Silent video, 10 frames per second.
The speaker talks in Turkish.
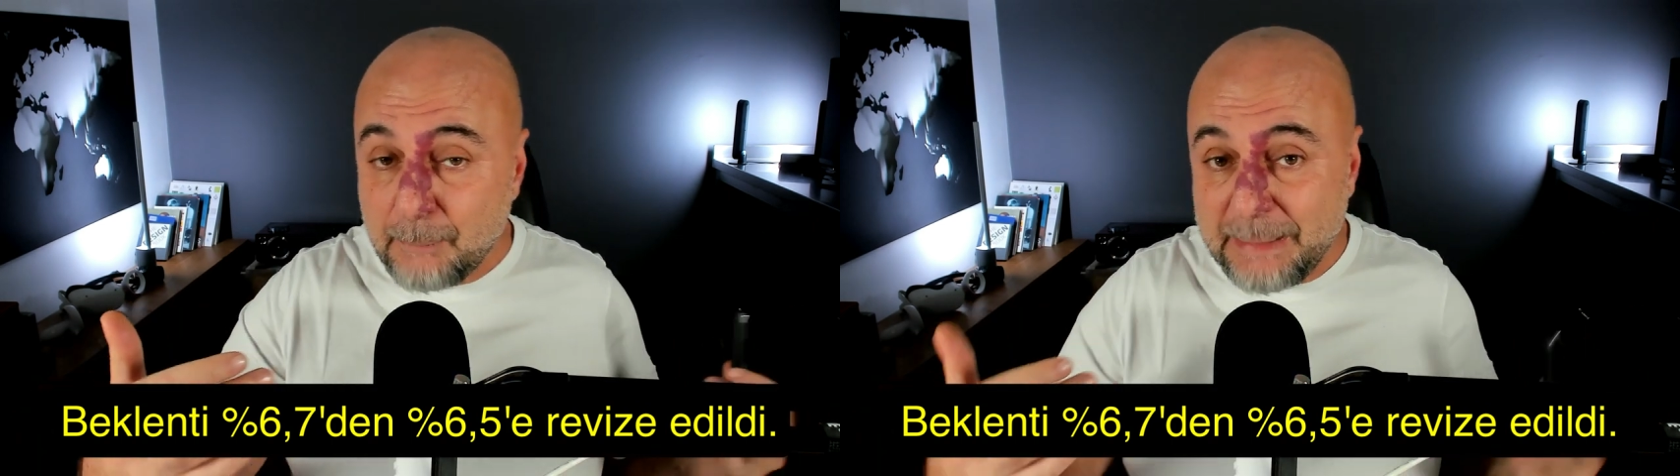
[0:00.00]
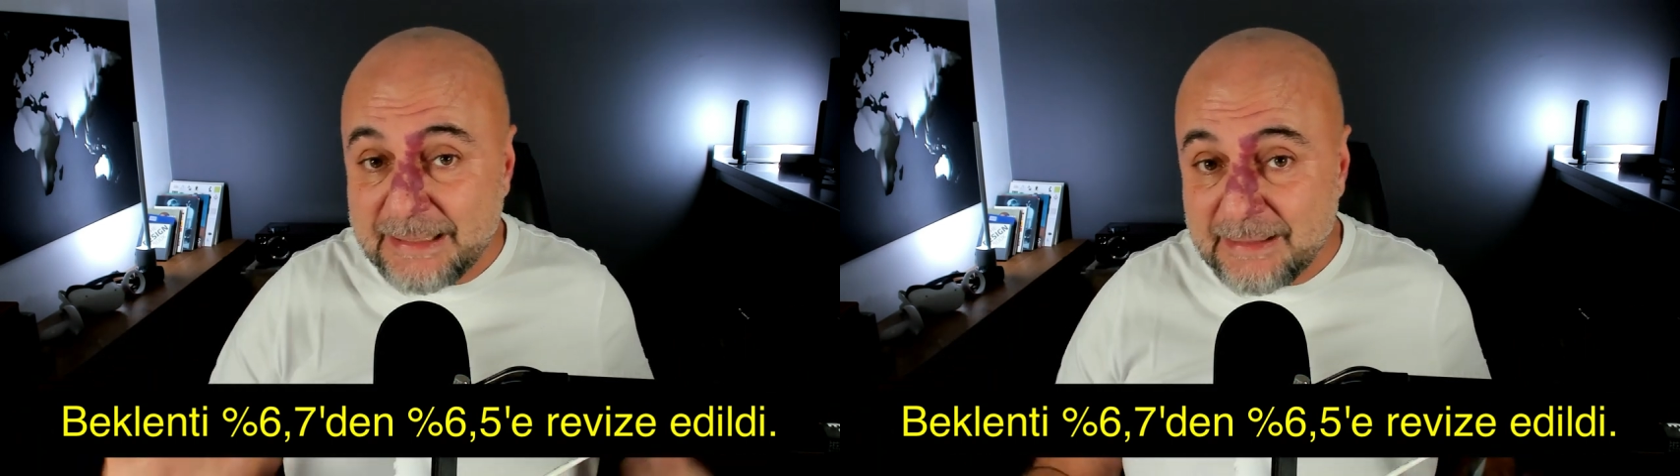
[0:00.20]

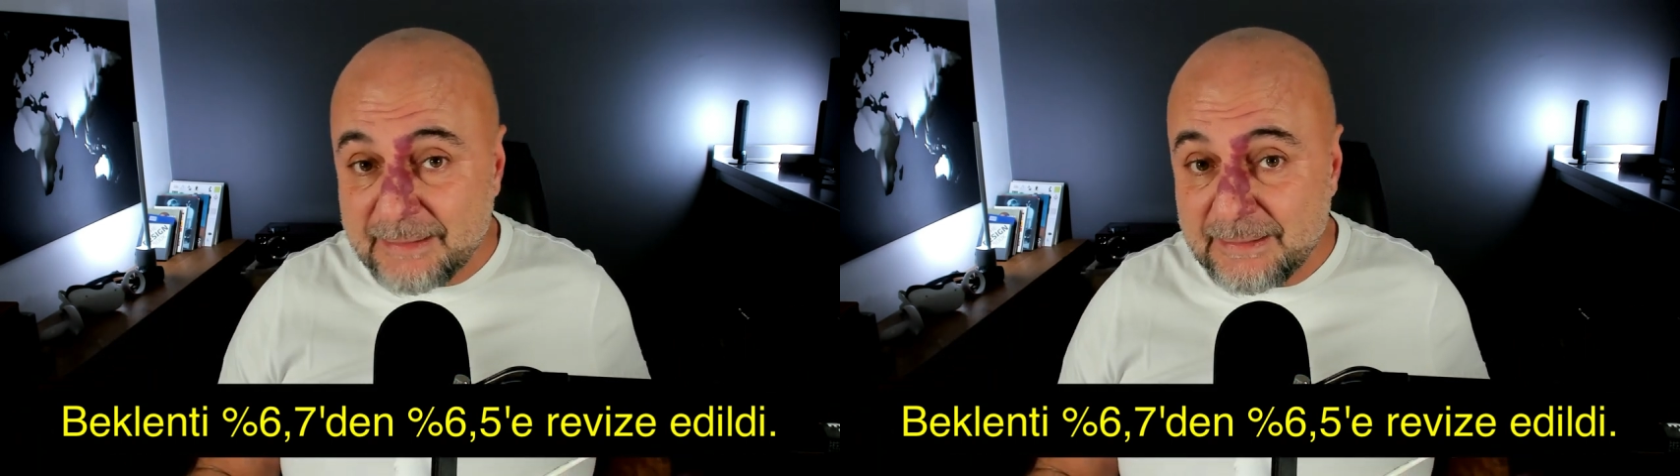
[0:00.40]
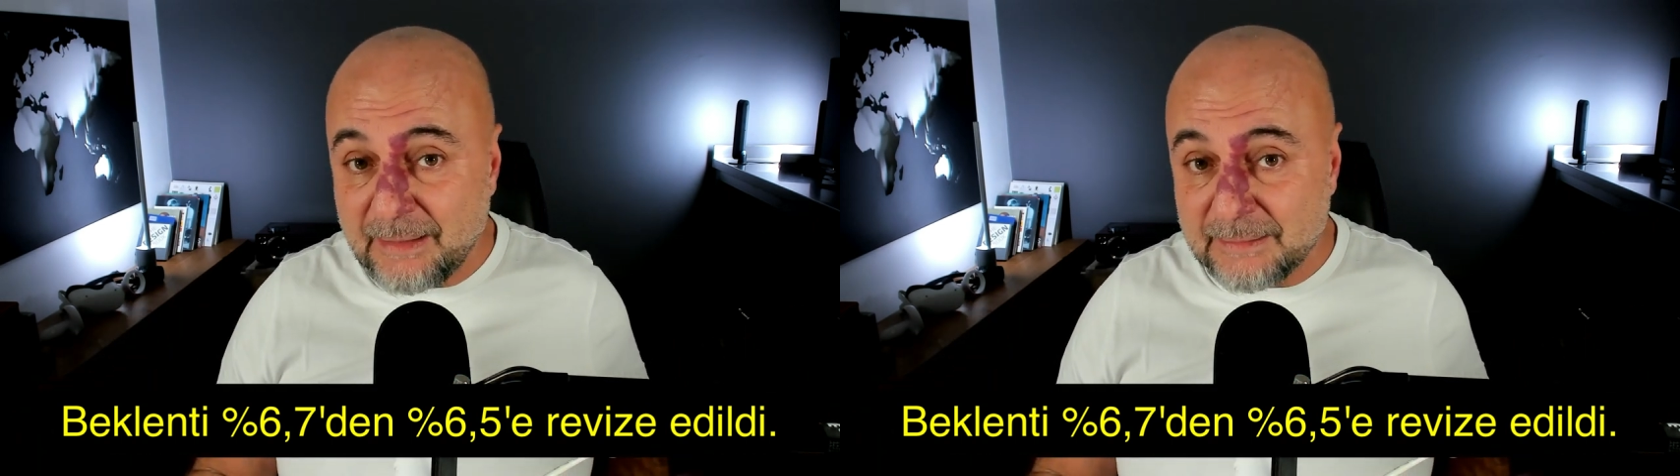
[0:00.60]

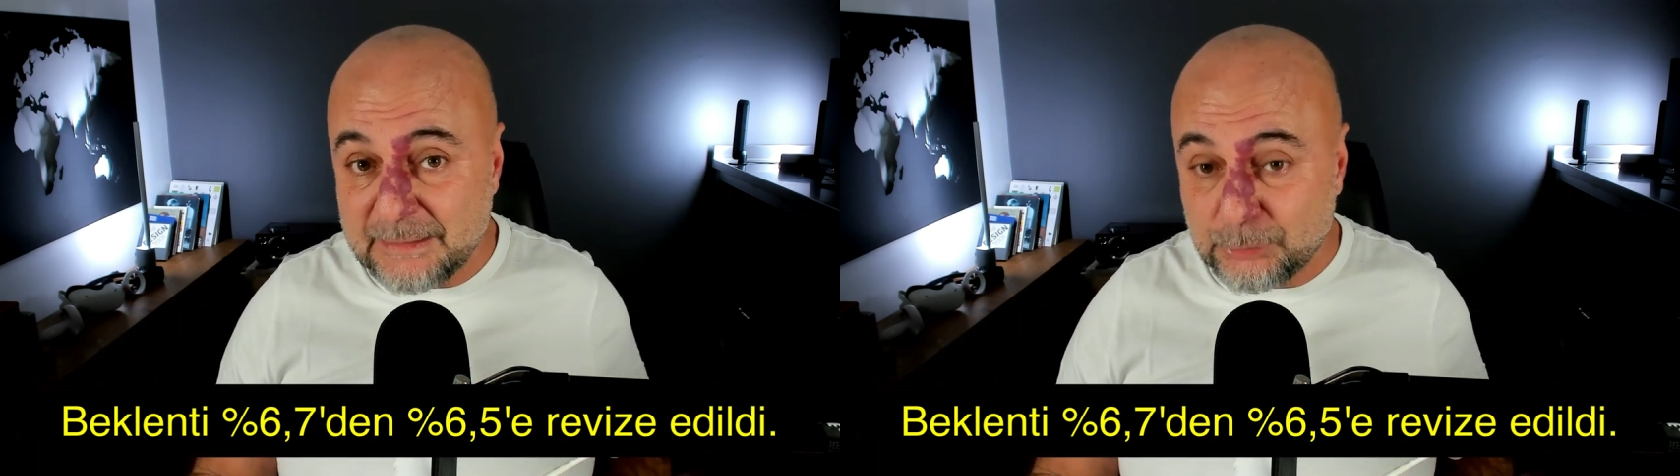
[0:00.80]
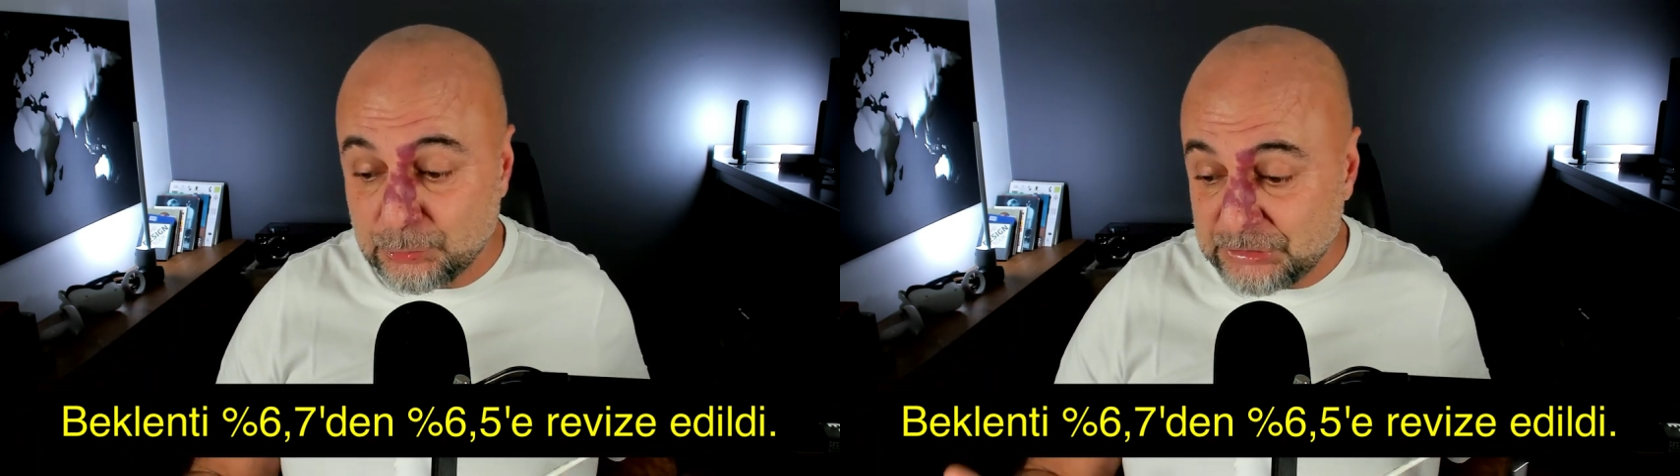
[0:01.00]
Beklentinin
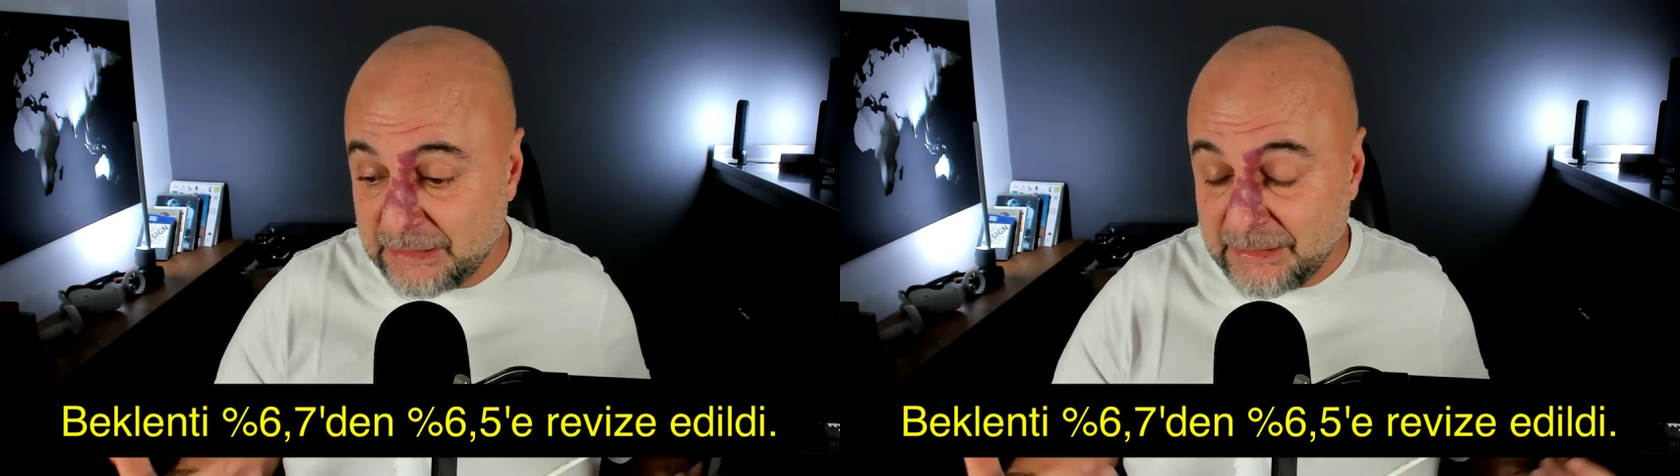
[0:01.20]
altta sonuçlar